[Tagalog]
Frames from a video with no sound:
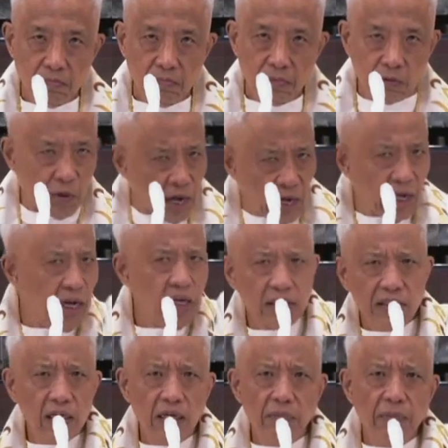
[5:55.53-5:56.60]
Wala
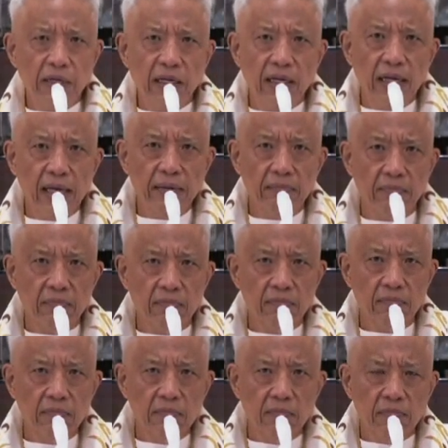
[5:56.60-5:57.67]
silang pakialam.
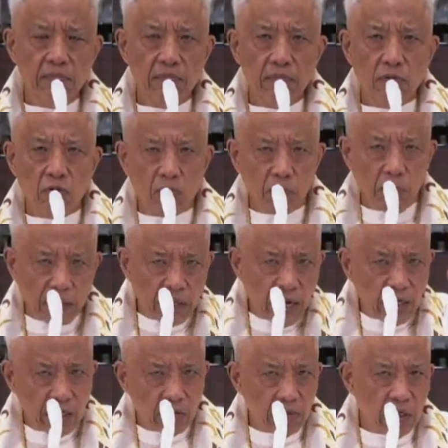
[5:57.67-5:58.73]
Kung
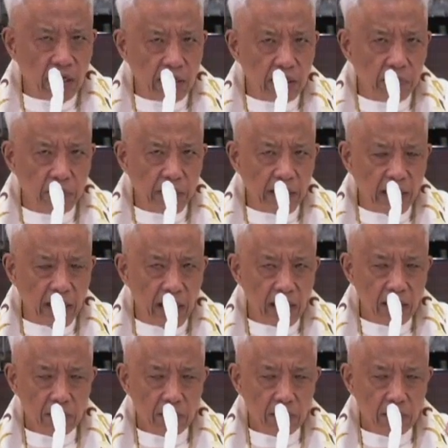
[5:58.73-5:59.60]
pagnakaw nila ng pera,